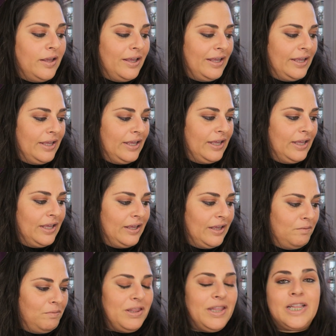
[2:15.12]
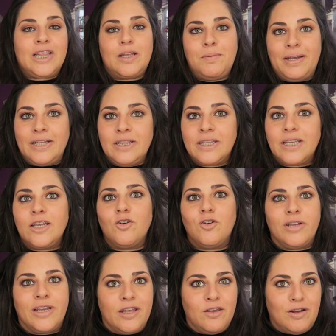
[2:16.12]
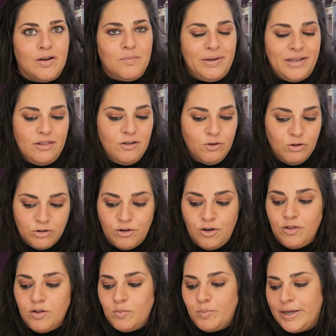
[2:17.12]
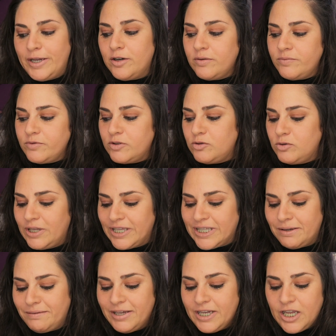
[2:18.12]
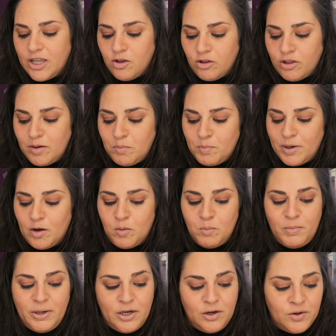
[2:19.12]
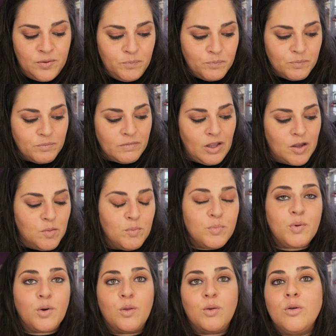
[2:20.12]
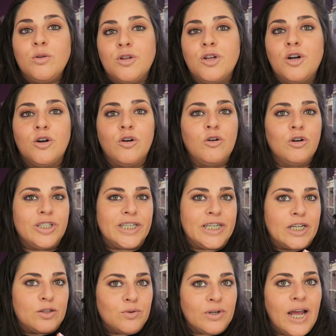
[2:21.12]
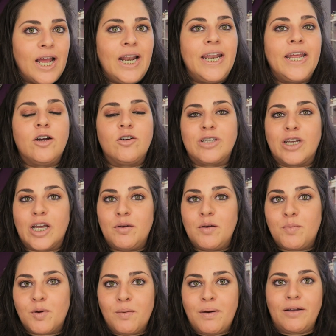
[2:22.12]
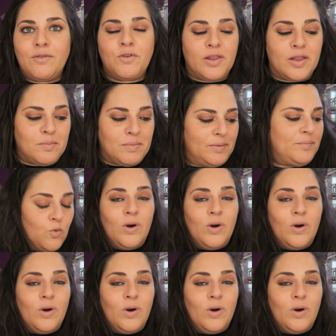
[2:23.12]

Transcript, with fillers: eh, evidentemente yo ya he ido al médico y todo, pero ya sabéis que yo siempre combino productos con cosas naturales, cosas que voy probando y demás.